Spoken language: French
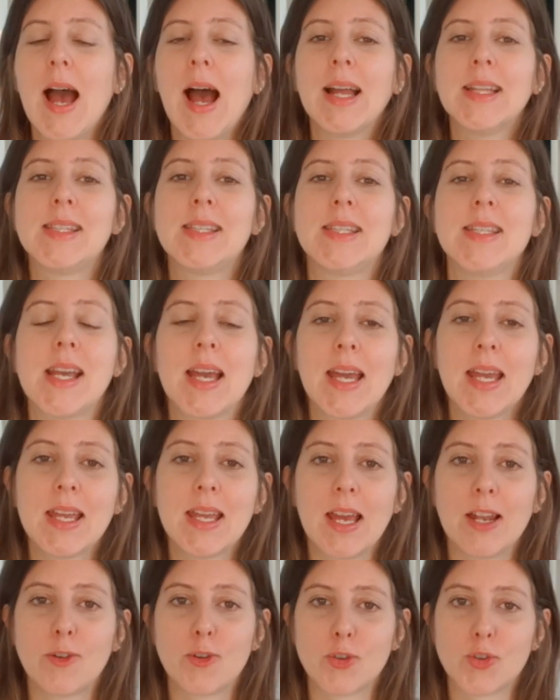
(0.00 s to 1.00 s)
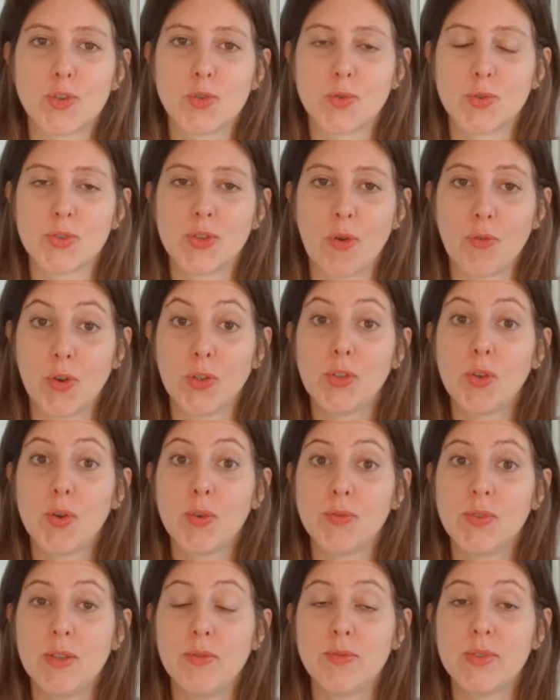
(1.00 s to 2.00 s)
attirer quelque chose dans
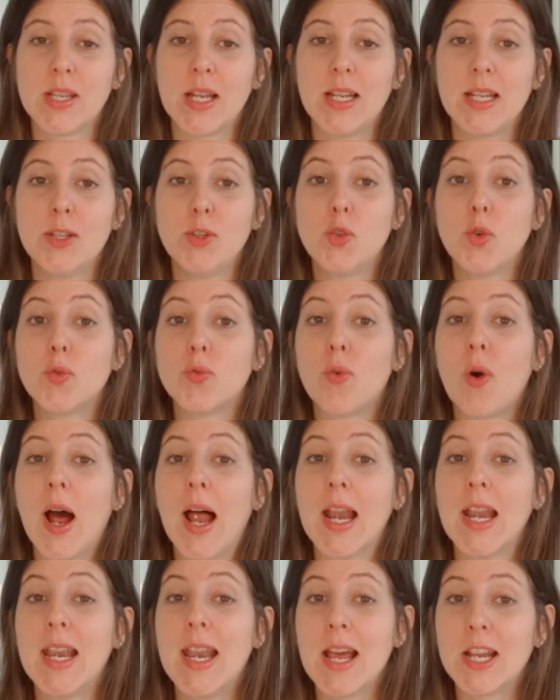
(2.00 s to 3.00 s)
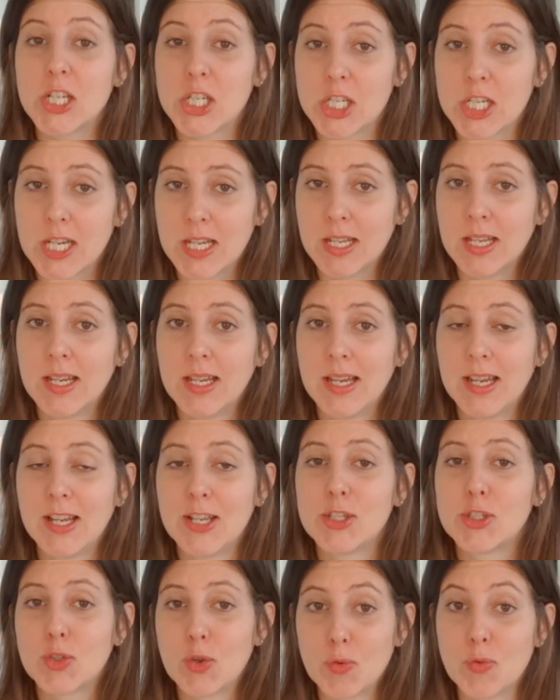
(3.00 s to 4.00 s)
votre vie, vous allez devoir lâcher
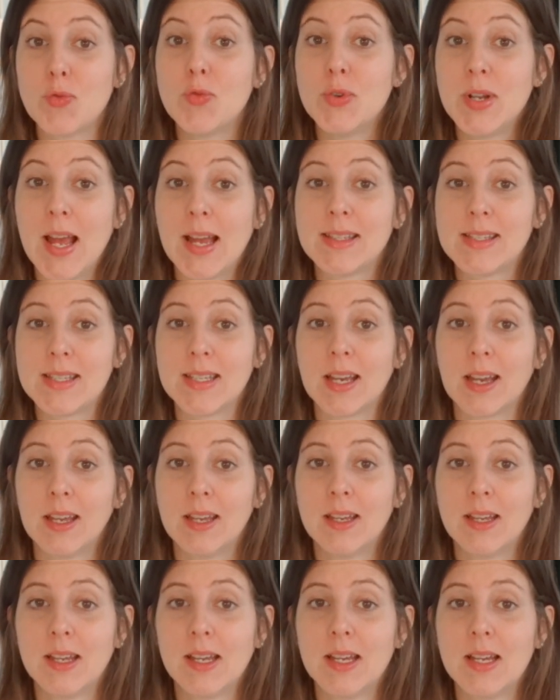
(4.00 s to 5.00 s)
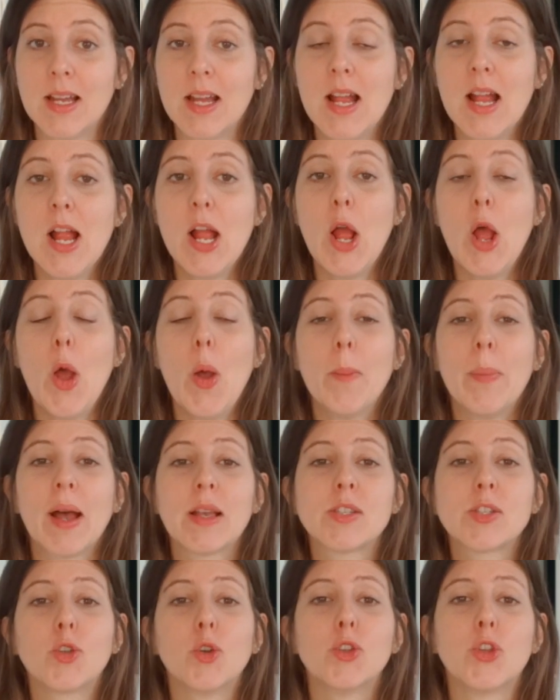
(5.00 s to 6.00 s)
ce que vous voulez attirer.
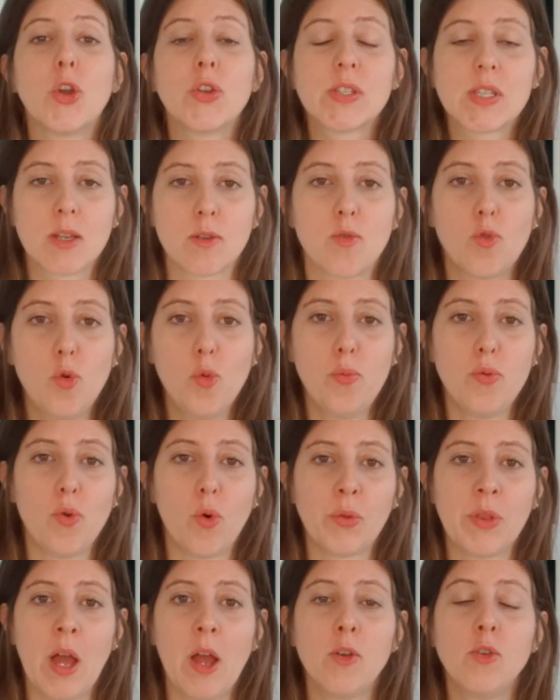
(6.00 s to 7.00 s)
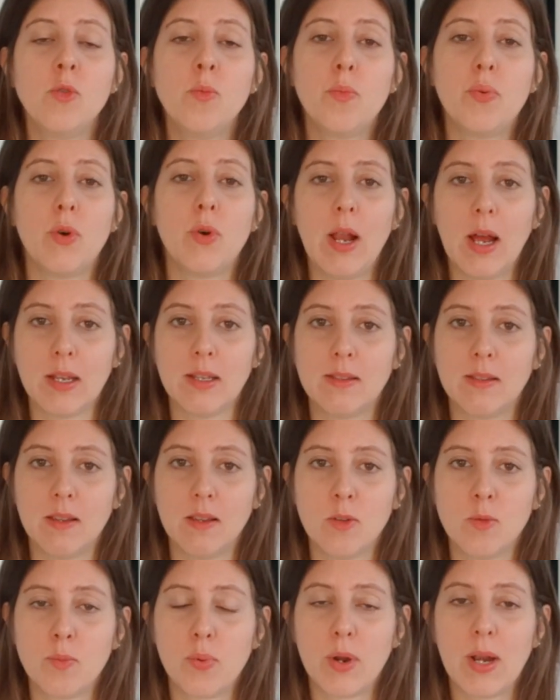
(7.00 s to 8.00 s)
Parce que dans un couple, on a une
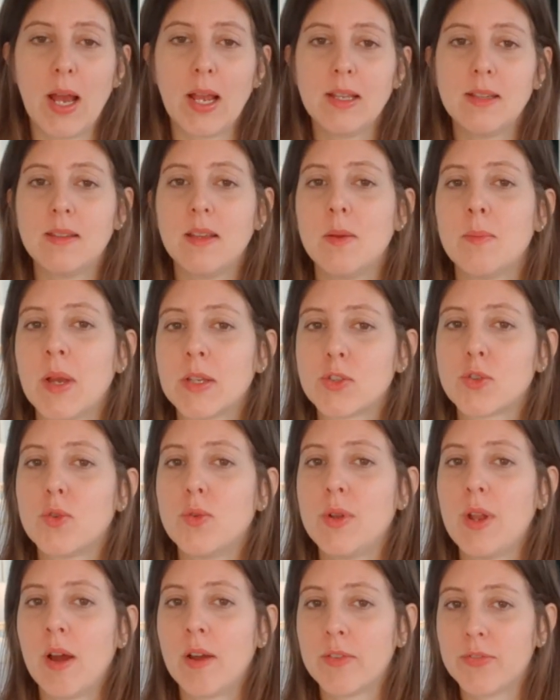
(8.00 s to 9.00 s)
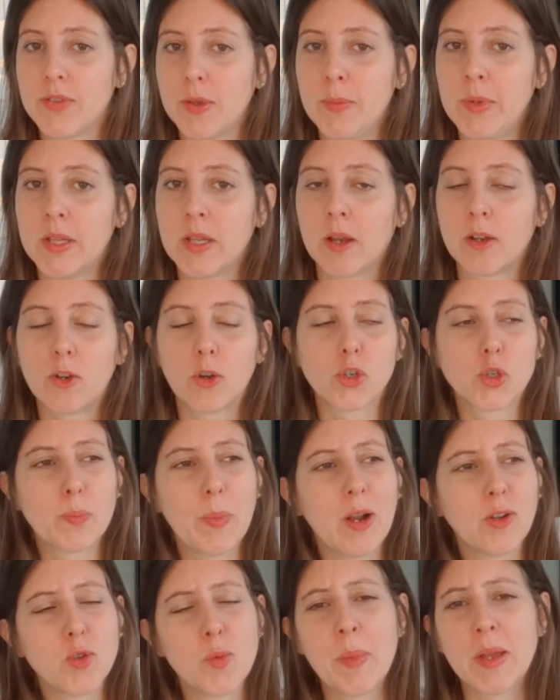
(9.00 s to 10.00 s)
polarité, une polarité masculin-féminin. Quand je
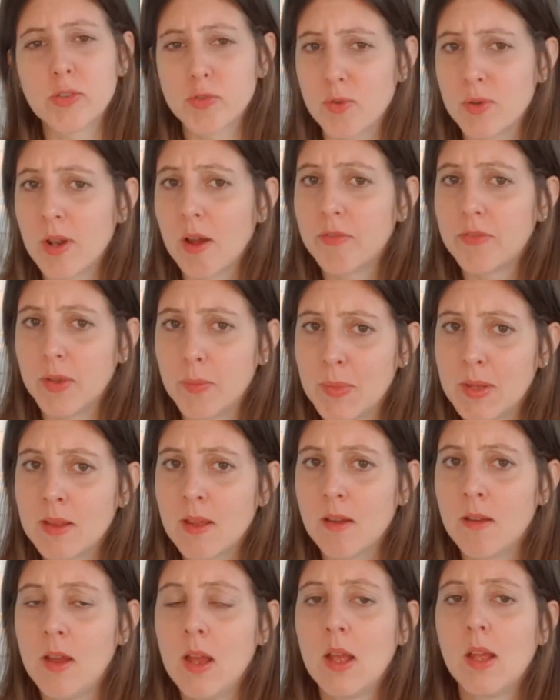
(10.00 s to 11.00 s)
parle de masculin-féminin,